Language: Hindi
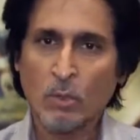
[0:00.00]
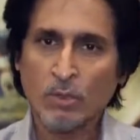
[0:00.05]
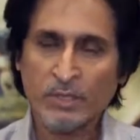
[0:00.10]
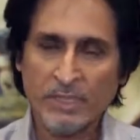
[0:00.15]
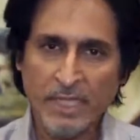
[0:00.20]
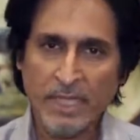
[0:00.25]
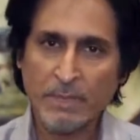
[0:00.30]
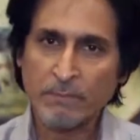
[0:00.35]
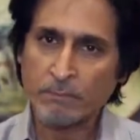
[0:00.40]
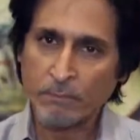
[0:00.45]

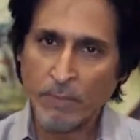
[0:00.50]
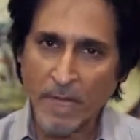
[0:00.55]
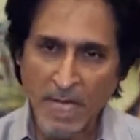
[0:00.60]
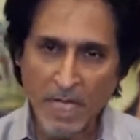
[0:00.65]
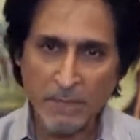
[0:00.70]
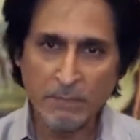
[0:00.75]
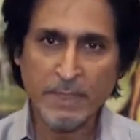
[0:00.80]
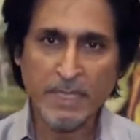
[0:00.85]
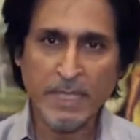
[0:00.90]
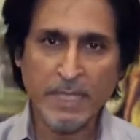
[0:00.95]
उससे
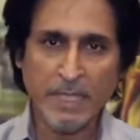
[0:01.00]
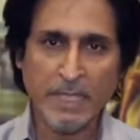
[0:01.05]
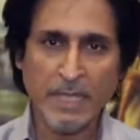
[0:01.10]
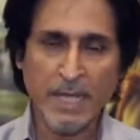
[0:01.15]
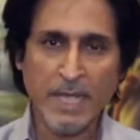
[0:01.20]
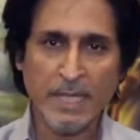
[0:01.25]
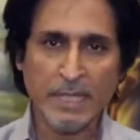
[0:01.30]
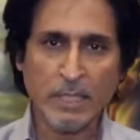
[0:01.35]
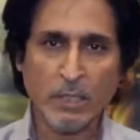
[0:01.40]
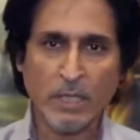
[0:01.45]
बाहर भी निकल
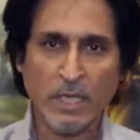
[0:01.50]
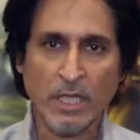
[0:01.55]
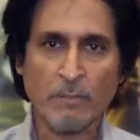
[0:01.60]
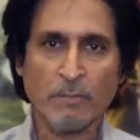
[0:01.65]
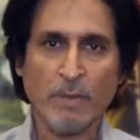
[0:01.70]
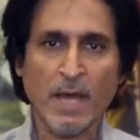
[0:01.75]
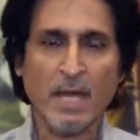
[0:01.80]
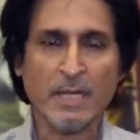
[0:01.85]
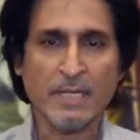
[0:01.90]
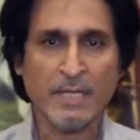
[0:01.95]
आएंगे और अगर
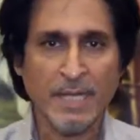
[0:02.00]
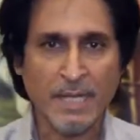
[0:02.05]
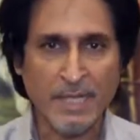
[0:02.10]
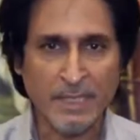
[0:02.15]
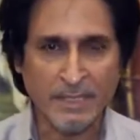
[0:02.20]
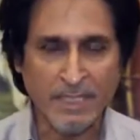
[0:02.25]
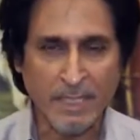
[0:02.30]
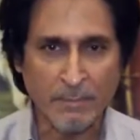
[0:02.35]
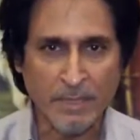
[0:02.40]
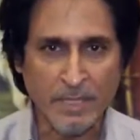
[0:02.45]
बाहर
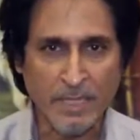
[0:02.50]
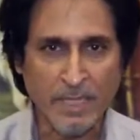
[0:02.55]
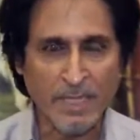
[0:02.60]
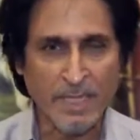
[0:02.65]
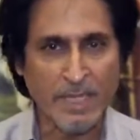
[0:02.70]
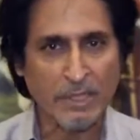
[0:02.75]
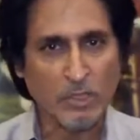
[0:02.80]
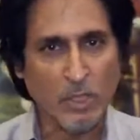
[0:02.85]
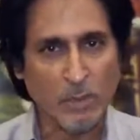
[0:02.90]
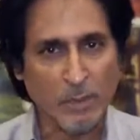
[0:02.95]
निकलते भी नहीं
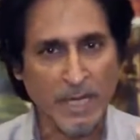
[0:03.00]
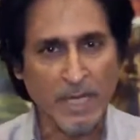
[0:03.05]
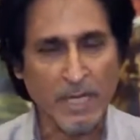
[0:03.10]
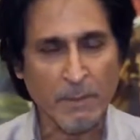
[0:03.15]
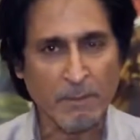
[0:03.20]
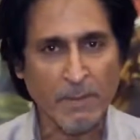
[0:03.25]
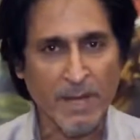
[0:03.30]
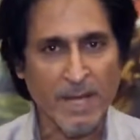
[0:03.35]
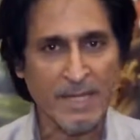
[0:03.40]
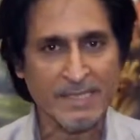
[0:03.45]
हैं तो हमारे
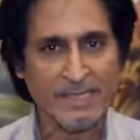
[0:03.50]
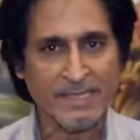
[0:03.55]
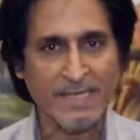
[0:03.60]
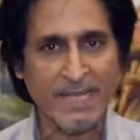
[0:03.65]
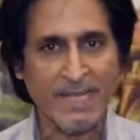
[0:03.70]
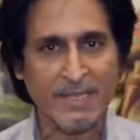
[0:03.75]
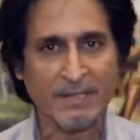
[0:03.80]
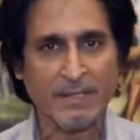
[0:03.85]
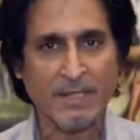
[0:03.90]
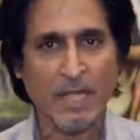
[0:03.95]
पास
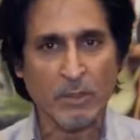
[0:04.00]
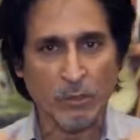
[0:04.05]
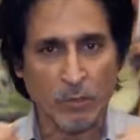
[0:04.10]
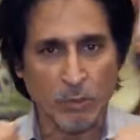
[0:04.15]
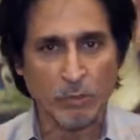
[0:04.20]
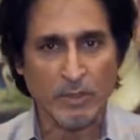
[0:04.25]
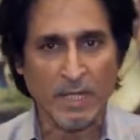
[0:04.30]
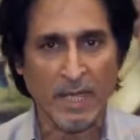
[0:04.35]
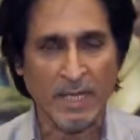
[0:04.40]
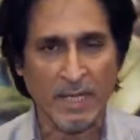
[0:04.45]
इतना
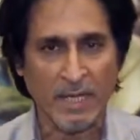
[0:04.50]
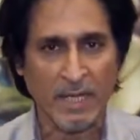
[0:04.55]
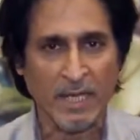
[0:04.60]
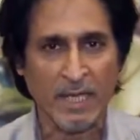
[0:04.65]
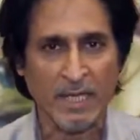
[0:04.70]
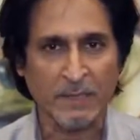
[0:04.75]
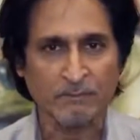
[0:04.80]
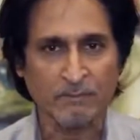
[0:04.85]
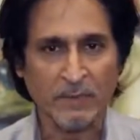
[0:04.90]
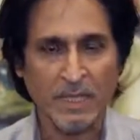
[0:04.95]
गुदा
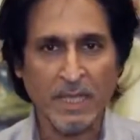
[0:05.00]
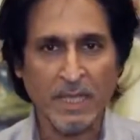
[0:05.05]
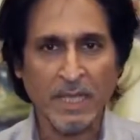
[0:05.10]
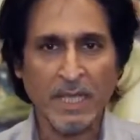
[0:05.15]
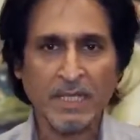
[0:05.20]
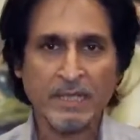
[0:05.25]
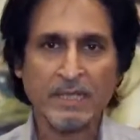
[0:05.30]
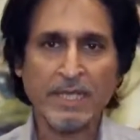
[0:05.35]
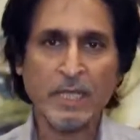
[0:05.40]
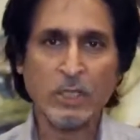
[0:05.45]
है
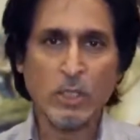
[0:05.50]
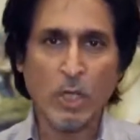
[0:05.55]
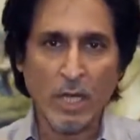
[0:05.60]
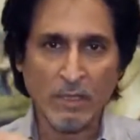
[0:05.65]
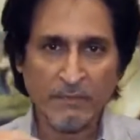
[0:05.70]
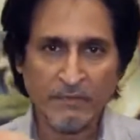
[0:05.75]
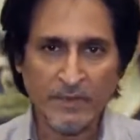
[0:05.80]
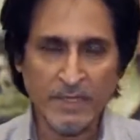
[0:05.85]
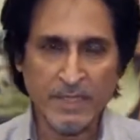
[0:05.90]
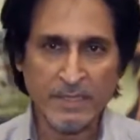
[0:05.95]
इतना
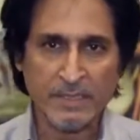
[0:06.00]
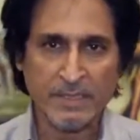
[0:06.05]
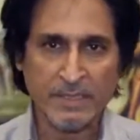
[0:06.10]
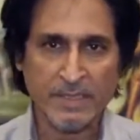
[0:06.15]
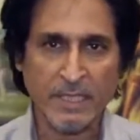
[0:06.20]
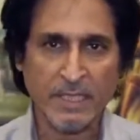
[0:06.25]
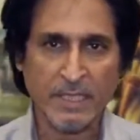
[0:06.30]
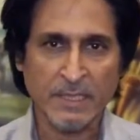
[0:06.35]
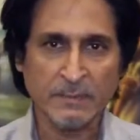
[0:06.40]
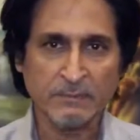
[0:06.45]
कॉन्फिडेंस
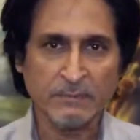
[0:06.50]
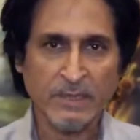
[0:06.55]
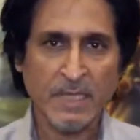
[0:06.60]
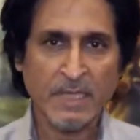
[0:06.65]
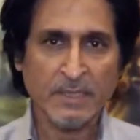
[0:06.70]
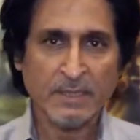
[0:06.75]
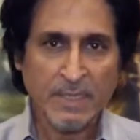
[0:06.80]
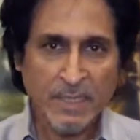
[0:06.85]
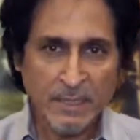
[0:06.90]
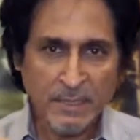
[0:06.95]
है
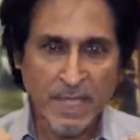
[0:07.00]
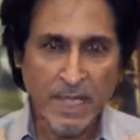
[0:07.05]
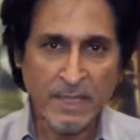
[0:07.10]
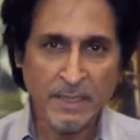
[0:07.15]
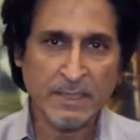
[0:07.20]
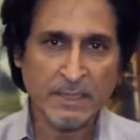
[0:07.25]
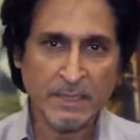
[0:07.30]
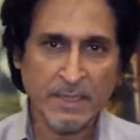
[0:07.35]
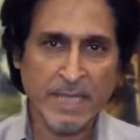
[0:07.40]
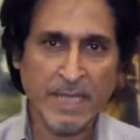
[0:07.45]
इतनी
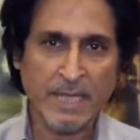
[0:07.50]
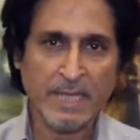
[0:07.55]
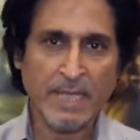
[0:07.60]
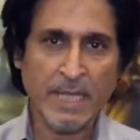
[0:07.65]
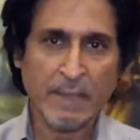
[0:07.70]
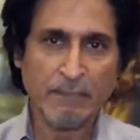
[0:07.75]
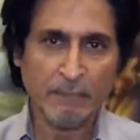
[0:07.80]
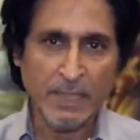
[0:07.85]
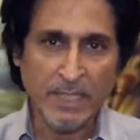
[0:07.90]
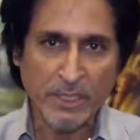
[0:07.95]
ताकत है कि
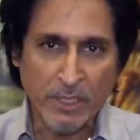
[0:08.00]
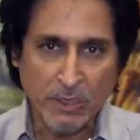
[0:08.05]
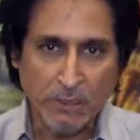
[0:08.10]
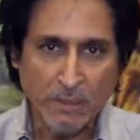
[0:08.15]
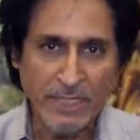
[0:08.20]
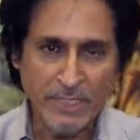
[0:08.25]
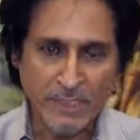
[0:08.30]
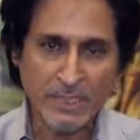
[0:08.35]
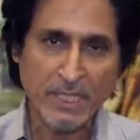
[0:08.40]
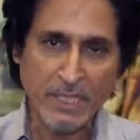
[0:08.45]
अपने
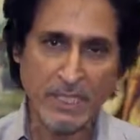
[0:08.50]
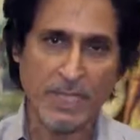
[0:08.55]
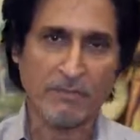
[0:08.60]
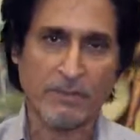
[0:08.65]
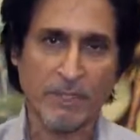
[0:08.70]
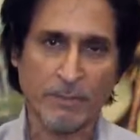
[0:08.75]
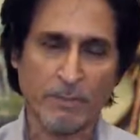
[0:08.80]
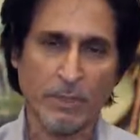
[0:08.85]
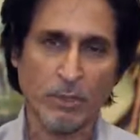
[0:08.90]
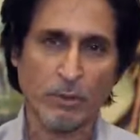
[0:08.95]
डोमेस्टिक
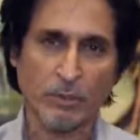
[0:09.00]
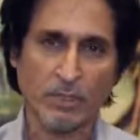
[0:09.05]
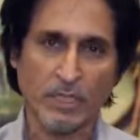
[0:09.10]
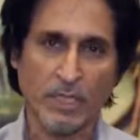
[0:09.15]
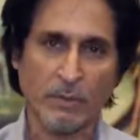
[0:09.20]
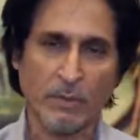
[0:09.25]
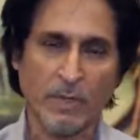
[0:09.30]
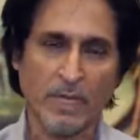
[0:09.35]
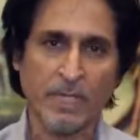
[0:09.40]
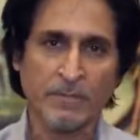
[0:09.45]
लेवल पे होते
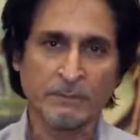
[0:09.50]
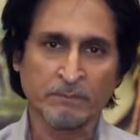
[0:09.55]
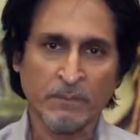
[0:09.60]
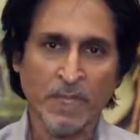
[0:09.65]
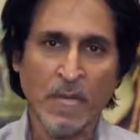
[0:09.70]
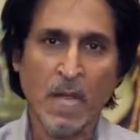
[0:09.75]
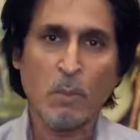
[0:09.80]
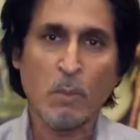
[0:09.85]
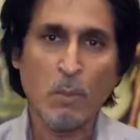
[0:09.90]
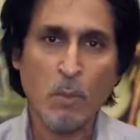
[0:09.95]
हुए
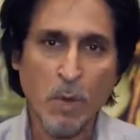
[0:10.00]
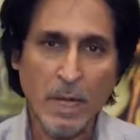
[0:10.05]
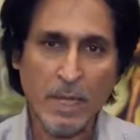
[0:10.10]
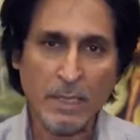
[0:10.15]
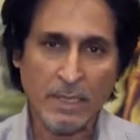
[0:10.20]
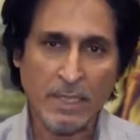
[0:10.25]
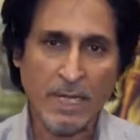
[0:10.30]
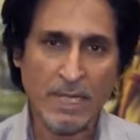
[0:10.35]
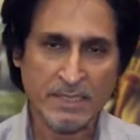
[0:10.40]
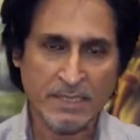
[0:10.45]
हम
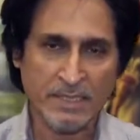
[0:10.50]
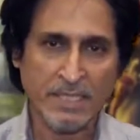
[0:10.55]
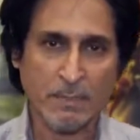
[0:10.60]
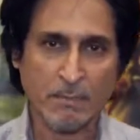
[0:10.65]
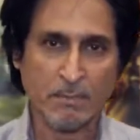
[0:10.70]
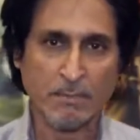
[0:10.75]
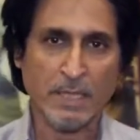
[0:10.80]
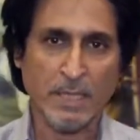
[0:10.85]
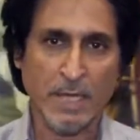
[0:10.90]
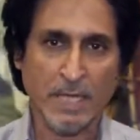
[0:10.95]
वर्ल्ड क्लास
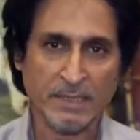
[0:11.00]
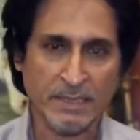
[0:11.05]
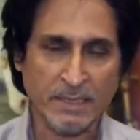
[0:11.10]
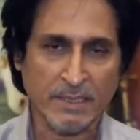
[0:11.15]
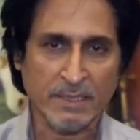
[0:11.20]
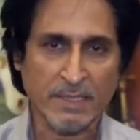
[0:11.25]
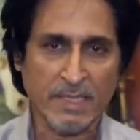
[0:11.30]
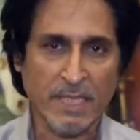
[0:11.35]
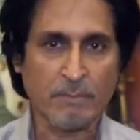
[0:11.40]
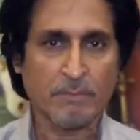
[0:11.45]
टीम बना
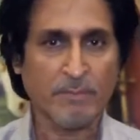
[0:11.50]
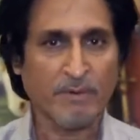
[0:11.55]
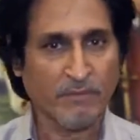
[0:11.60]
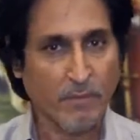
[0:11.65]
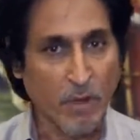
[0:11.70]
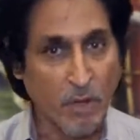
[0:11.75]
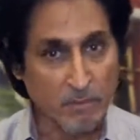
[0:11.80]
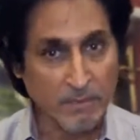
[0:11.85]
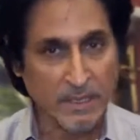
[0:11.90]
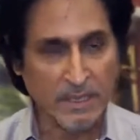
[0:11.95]
सकते हैं
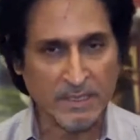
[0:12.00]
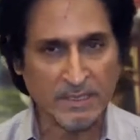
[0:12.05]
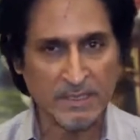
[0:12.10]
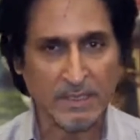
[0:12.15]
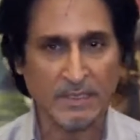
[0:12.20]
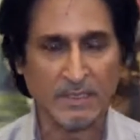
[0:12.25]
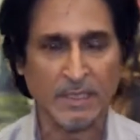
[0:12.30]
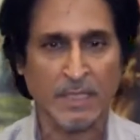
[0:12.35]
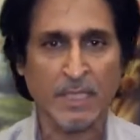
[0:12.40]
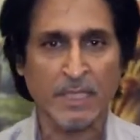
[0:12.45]
परफॉर्म कर
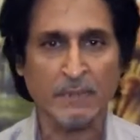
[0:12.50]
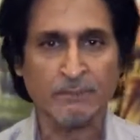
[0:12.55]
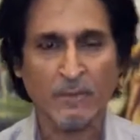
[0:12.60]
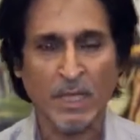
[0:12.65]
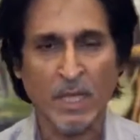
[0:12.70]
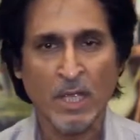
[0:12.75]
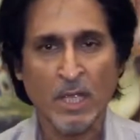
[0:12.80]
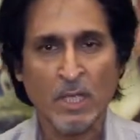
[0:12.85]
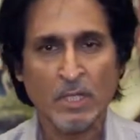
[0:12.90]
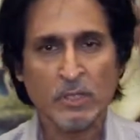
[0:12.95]
सकते हैं
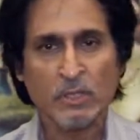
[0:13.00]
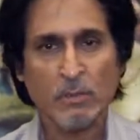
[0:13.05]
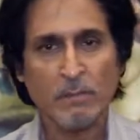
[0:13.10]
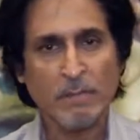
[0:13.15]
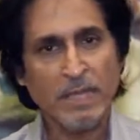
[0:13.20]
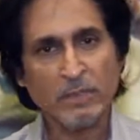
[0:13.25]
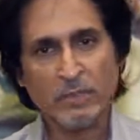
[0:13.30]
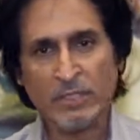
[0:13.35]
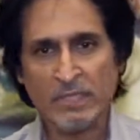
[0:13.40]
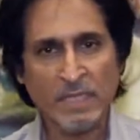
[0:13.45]
सो so,
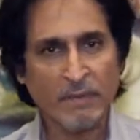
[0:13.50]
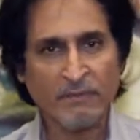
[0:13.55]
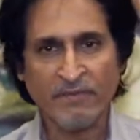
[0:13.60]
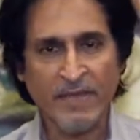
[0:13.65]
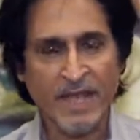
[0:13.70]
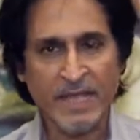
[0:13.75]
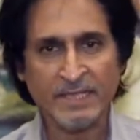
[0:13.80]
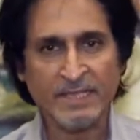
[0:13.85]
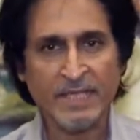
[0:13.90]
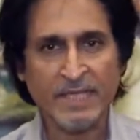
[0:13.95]
मैं तो सब
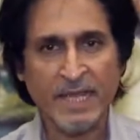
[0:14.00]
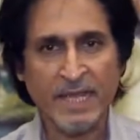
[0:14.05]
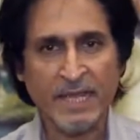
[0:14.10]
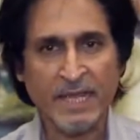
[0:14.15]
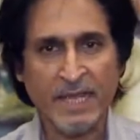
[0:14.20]
फैन से यही